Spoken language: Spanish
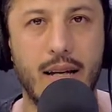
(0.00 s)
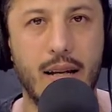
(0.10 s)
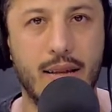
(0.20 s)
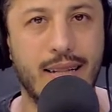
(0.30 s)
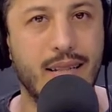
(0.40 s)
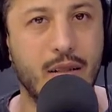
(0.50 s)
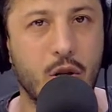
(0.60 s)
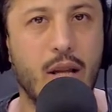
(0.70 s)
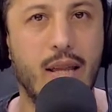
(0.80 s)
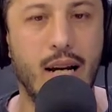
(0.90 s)
de
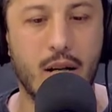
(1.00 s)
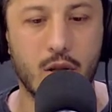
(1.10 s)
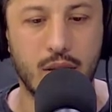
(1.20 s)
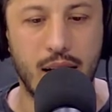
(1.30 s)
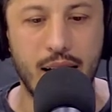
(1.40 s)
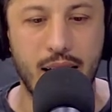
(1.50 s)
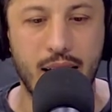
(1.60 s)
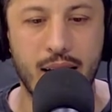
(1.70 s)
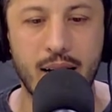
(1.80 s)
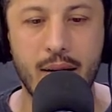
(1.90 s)
sectores de la costanera